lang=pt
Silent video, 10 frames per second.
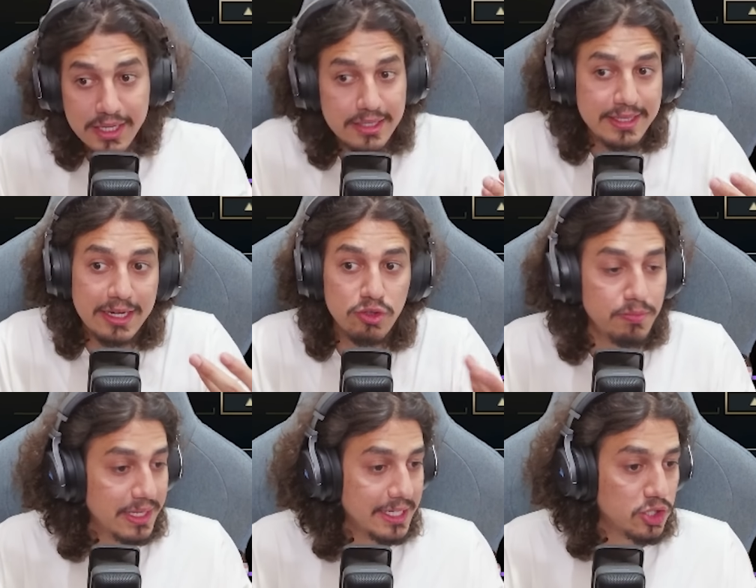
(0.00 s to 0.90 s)
e será que o
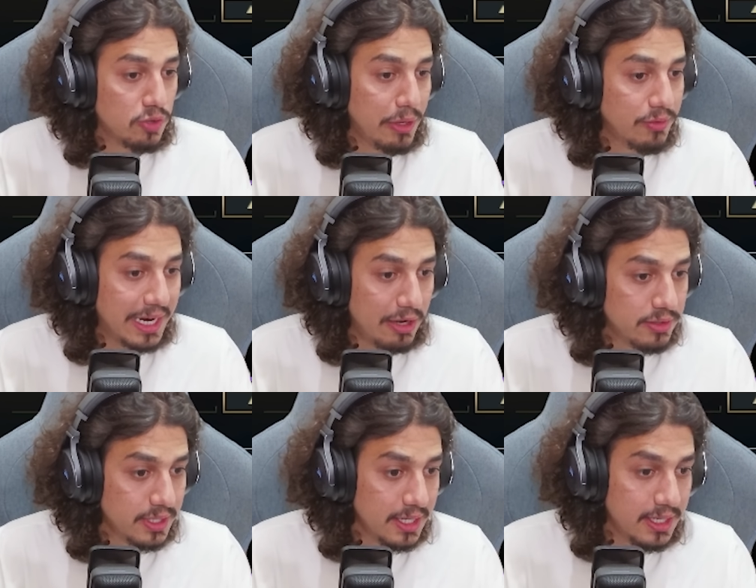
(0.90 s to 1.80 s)
medo é de tomar um
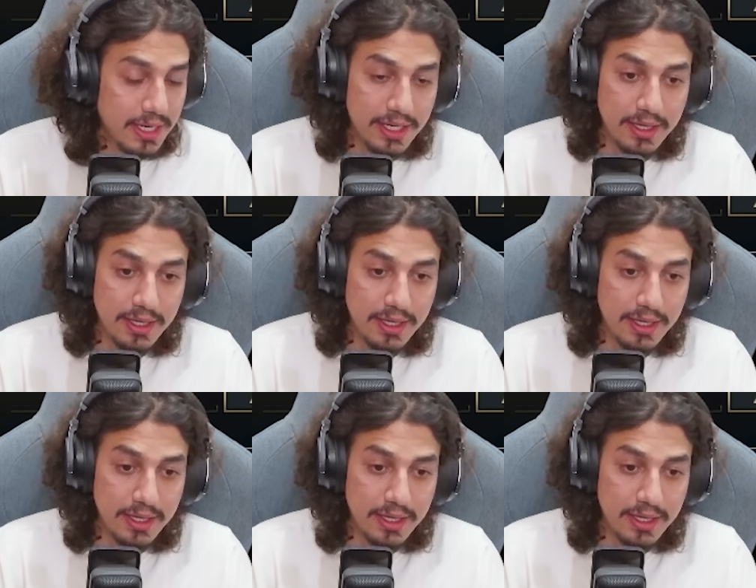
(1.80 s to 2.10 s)
counter? O que que é?